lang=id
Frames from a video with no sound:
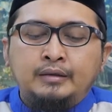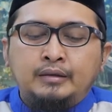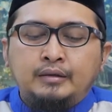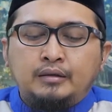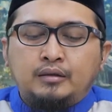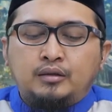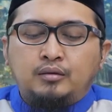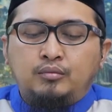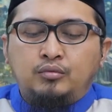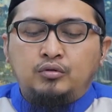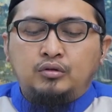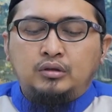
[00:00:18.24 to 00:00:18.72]

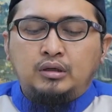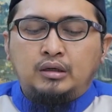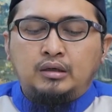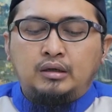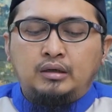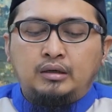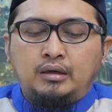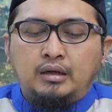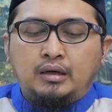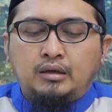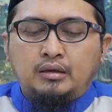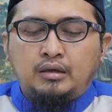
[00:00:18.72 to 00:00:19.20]
kemudian
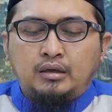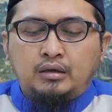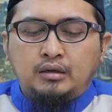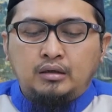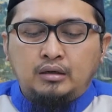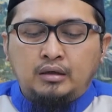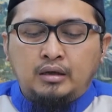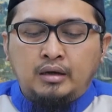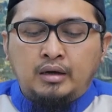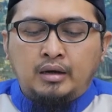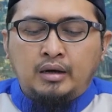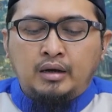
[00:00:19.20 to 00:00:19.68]
hendaknya
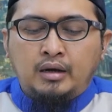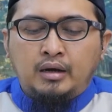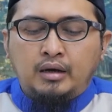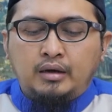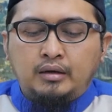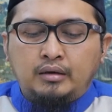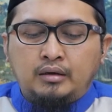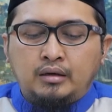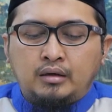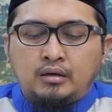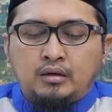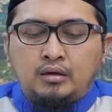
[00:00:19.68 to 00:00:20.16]
dia
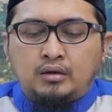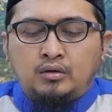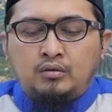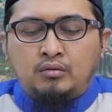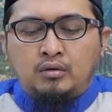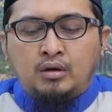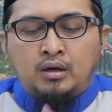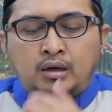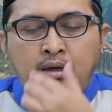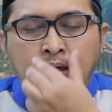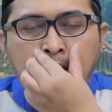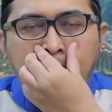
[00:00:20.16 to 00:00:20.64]
yang
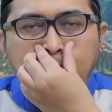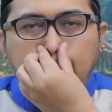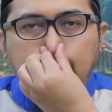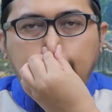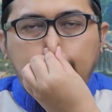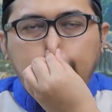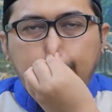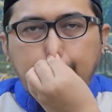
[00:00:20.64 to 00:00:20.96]
kedua